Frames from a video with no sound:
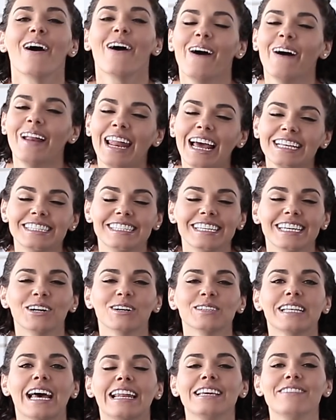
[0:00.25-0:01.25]
Hola
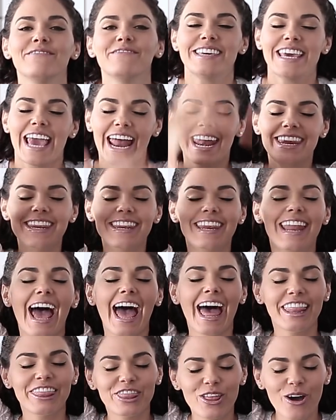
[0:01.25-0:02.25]
chicos
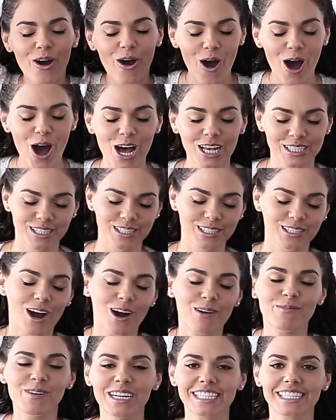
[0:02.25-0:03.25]
alivianados,
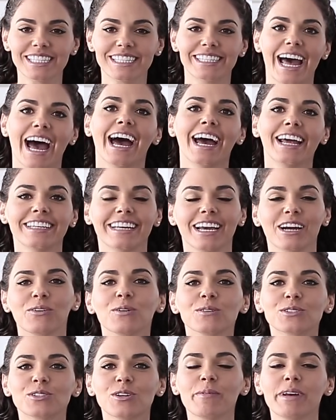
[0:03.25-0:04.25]
¿cómo están? Qué
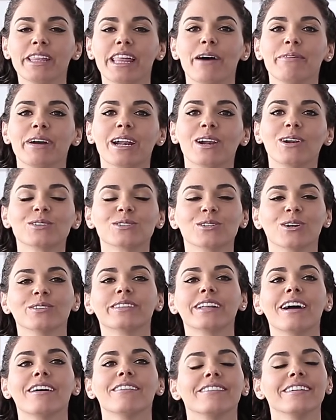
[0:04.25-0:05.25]
gusto me da verlos
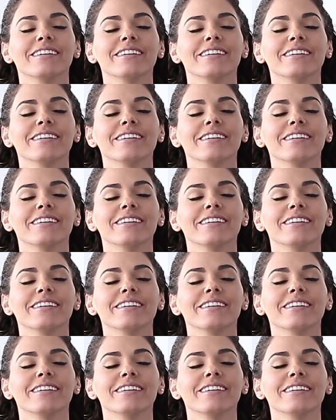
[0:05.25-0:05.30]
otra